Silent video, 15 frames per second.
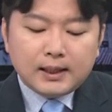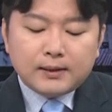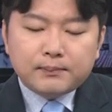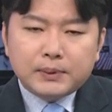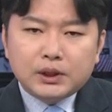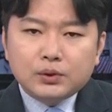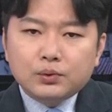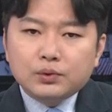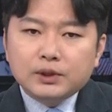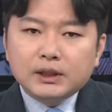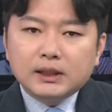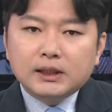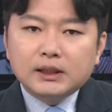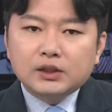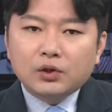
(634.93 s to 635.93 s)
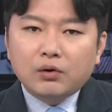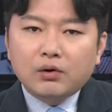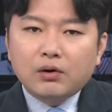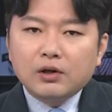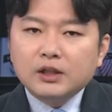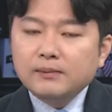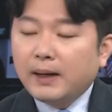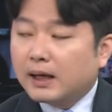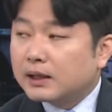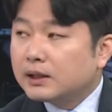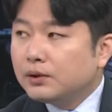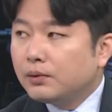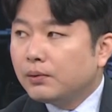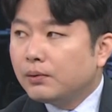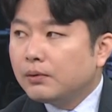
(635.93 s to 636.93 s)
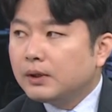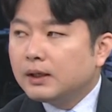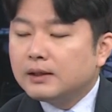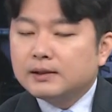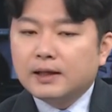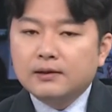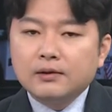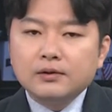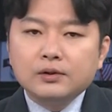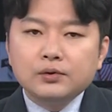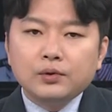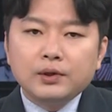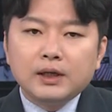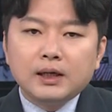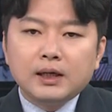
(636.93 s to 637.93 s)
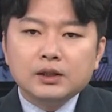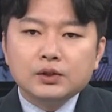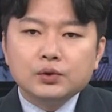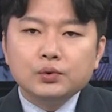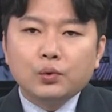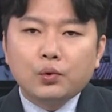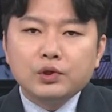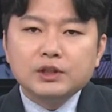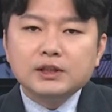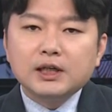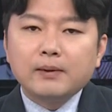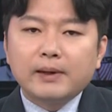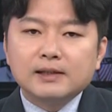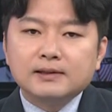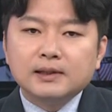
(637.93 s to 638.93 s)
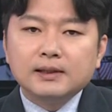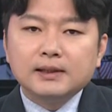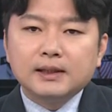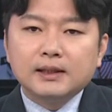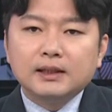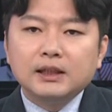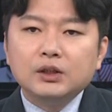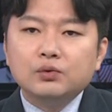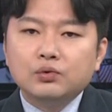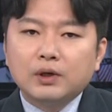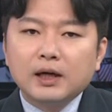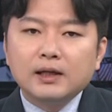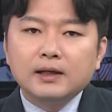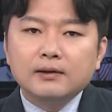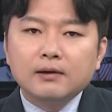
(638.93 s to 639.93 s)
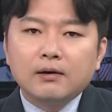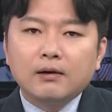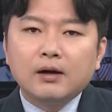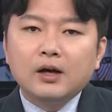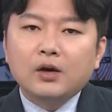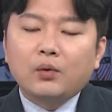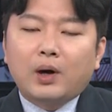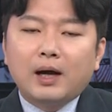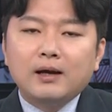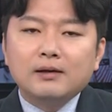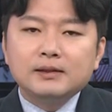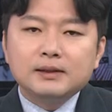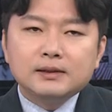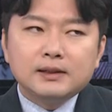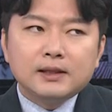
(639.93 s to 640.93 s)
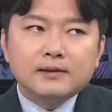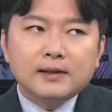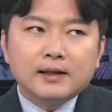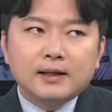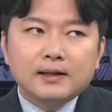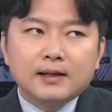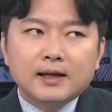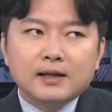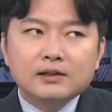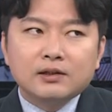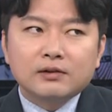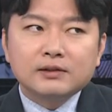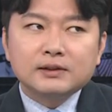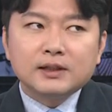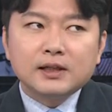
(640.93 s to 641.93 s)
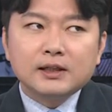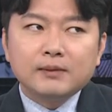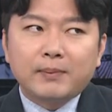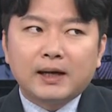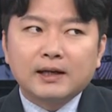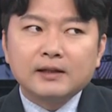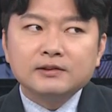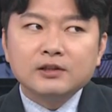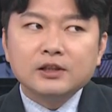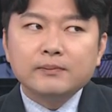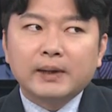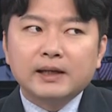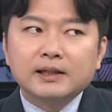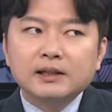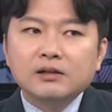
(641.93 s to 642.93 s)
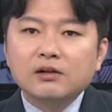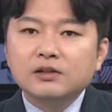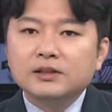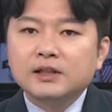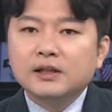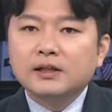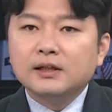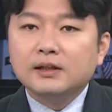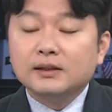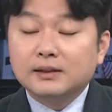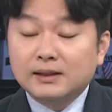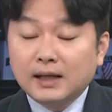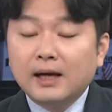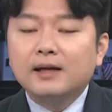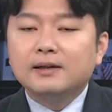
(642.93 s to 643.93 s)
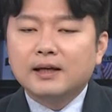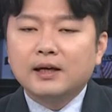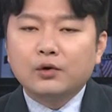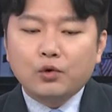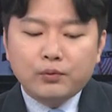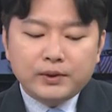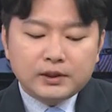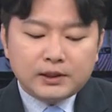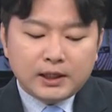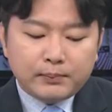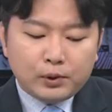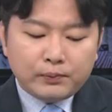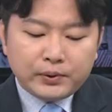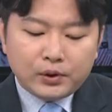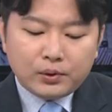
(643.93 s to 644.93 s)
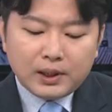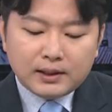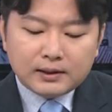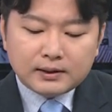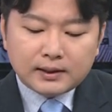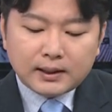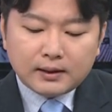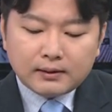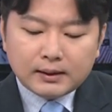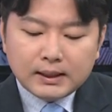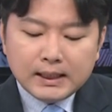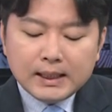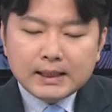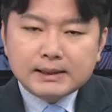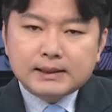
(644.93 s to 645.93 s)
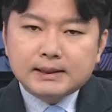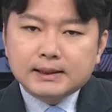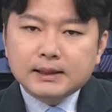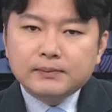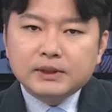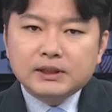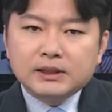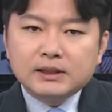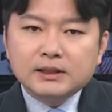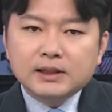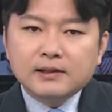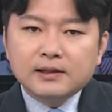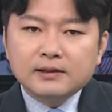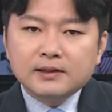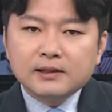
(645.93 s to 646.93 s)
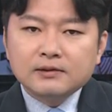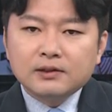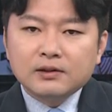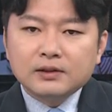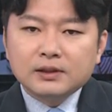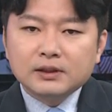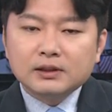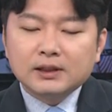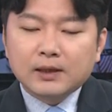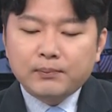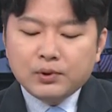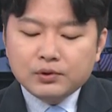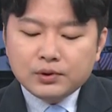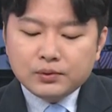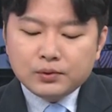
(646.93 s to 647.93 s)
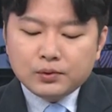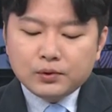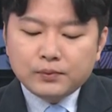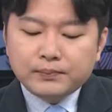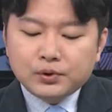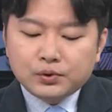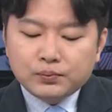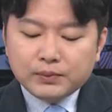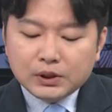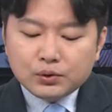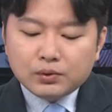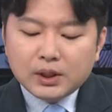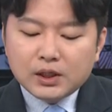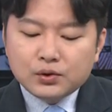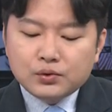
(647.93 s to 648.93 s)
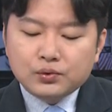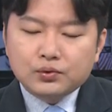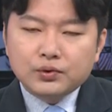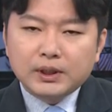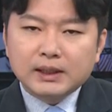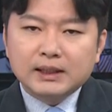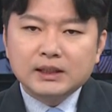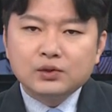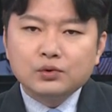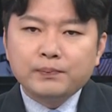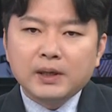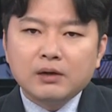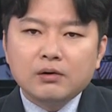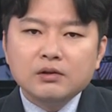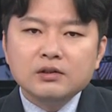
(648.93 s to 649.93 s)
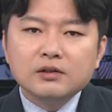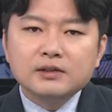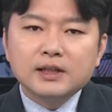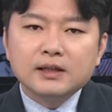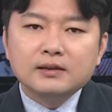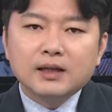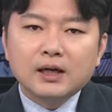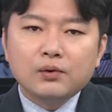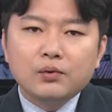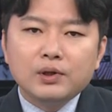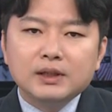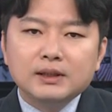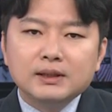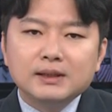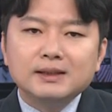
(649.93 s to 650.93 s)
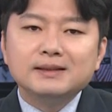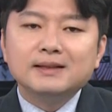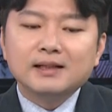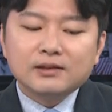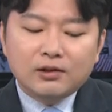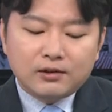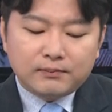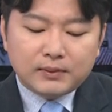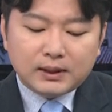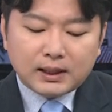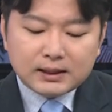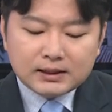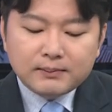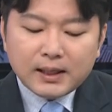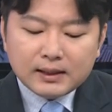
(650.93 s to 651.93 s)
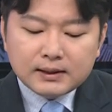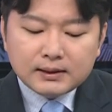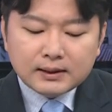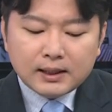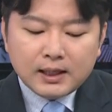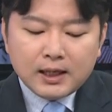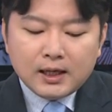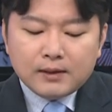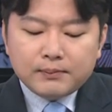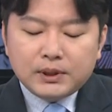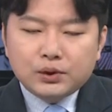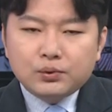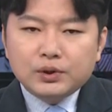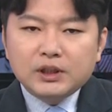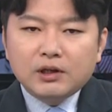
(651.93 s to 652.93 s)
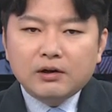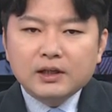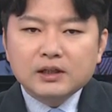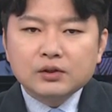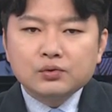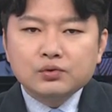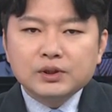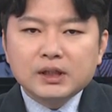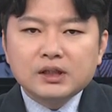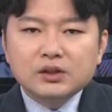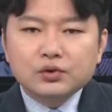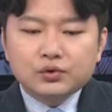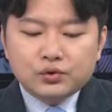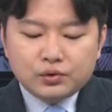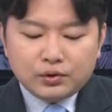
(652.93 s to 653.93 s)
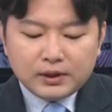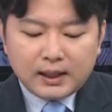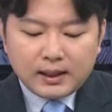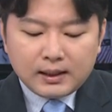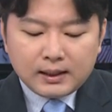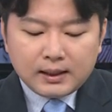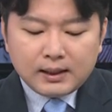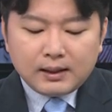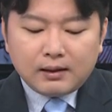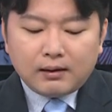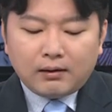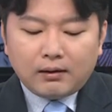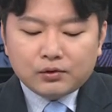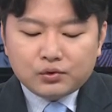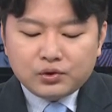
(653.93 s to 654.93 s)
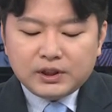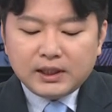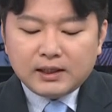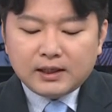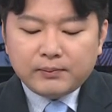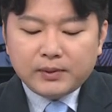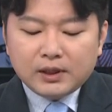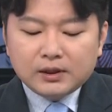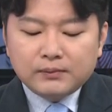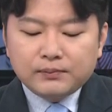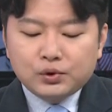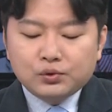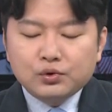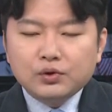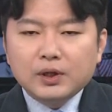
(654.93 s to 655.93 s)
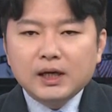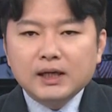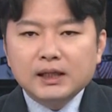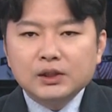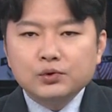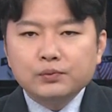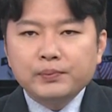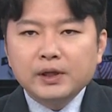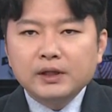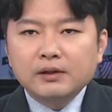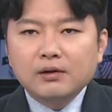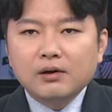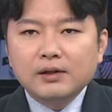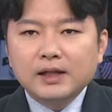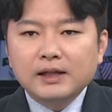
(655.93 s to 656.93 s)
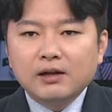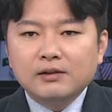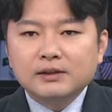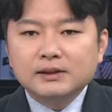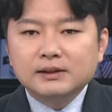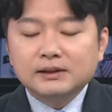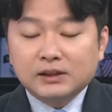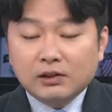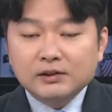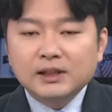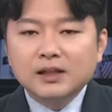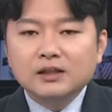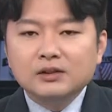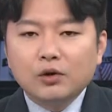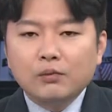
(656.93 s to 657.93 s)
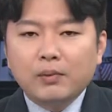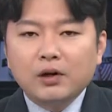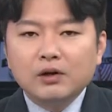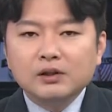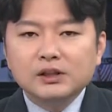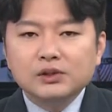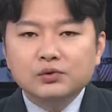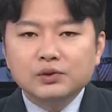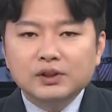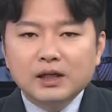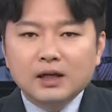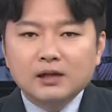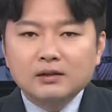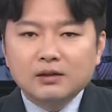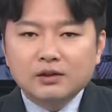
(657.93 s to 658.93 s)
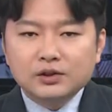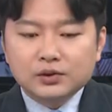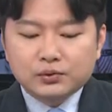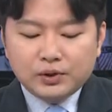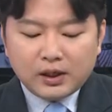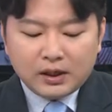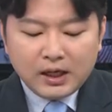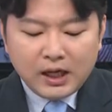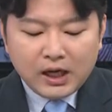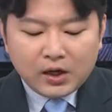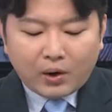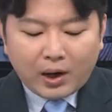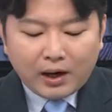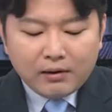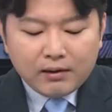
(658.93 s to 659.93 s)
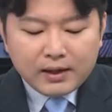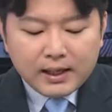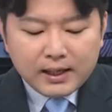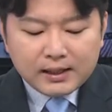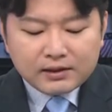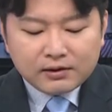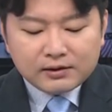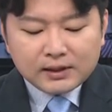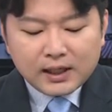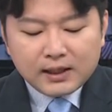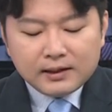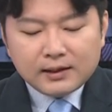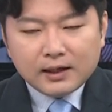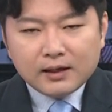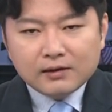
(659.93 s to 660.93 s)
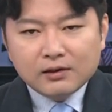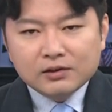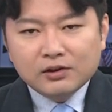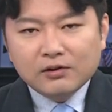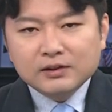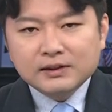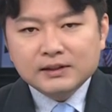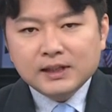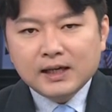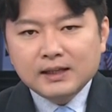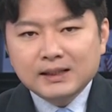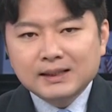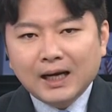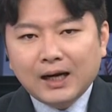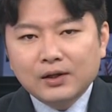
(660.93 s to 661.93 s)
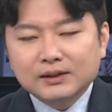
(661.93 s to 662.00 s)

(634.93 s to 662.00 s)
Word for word: 미국이 정권이 바뀌고 대선을 통해 가지고 노이즈가 발생이 되는 이 구간에서 과연 신재생에 대한 정책이 방향성이 바뀔 것이냐에 대한 고민을 해볼 필요가 있는데요. 지금 이 신재생 섹터는 대표적으로 미국과 중국의 기술 패권 전쟁을 하고 있는 섹터입니다. 그 말은 미국이 여기서 투자를 늦추거나 어, 줄이게 되면 중국과의 기술패권의 경, 격차는 더욱 벌어질 수 있다는 것이고요. 과거에 정당에 따라서 정책이 다,